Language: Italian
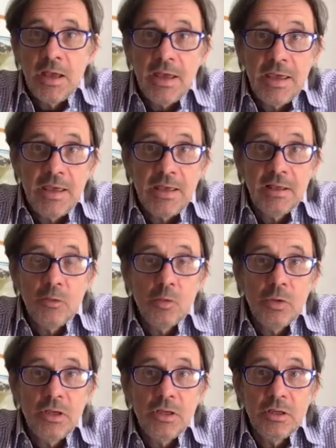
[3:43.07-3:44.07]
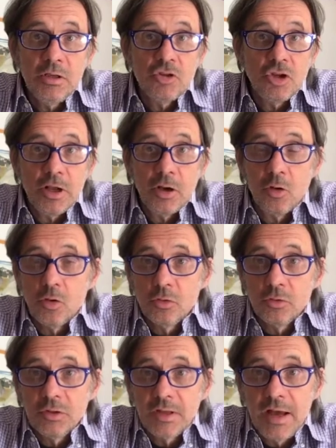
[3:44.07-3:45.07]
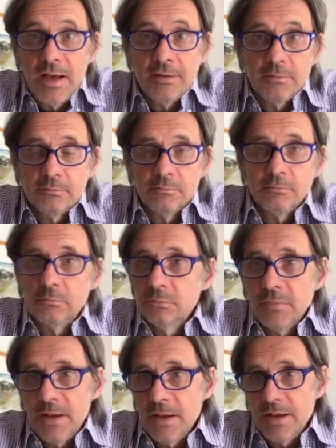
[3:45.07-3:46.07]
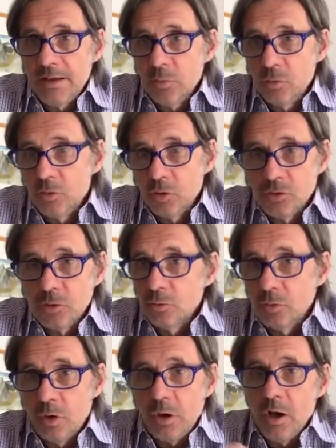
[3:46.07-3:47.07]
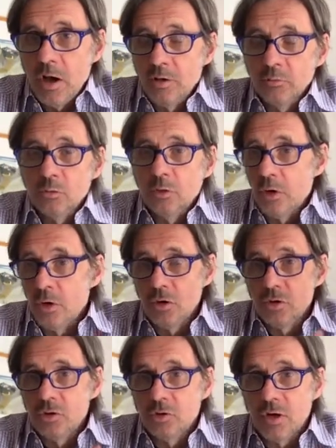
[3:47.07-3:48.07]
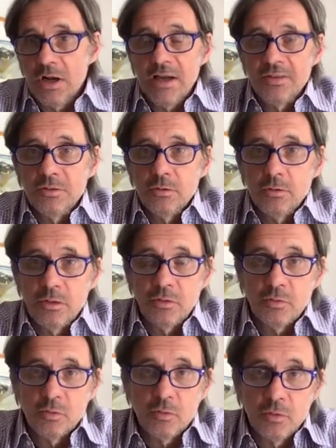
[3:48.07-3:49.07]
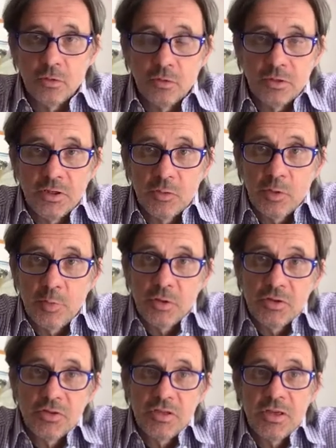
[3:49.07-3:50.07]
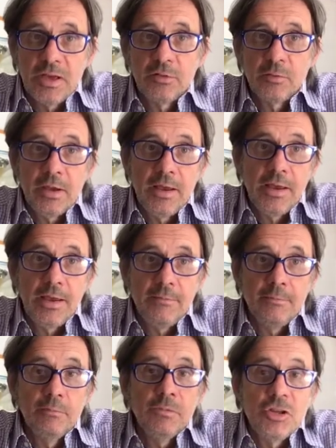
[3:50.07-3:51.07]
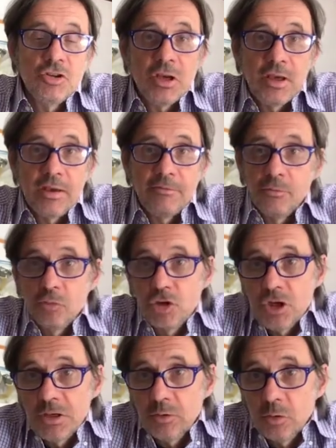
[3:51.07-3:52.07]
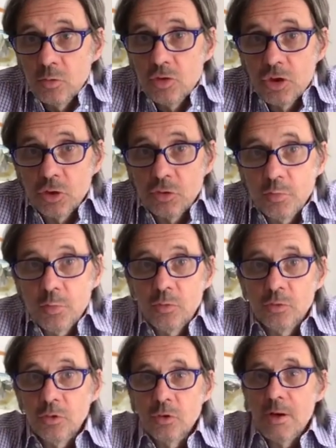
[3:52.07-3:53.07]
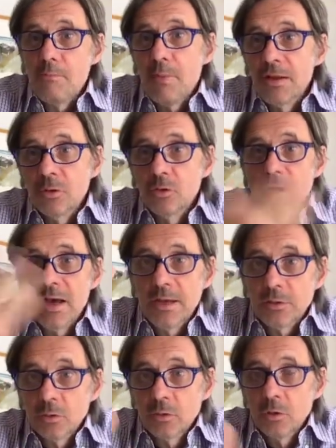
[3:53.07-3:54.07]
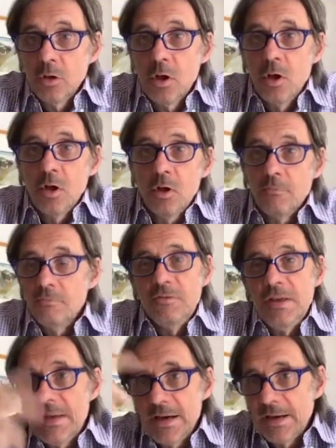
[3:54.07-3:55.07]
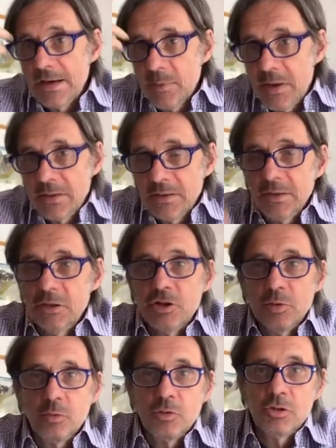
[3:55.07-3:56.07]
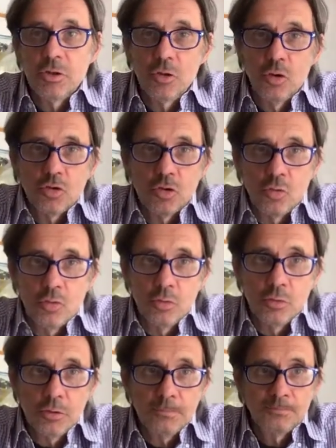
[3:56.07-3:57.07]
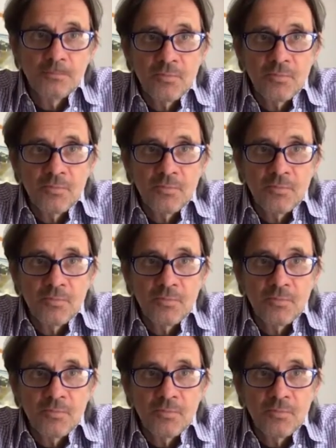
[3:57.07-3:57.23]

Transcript: E lui ci racconta è anche piuttosto autoironico Orazio nel nelle sue poesie, insomma è, dice che è fuggito ad un certo punto, ha abbandonato vigliaccamente, diciamo così, lo scudo.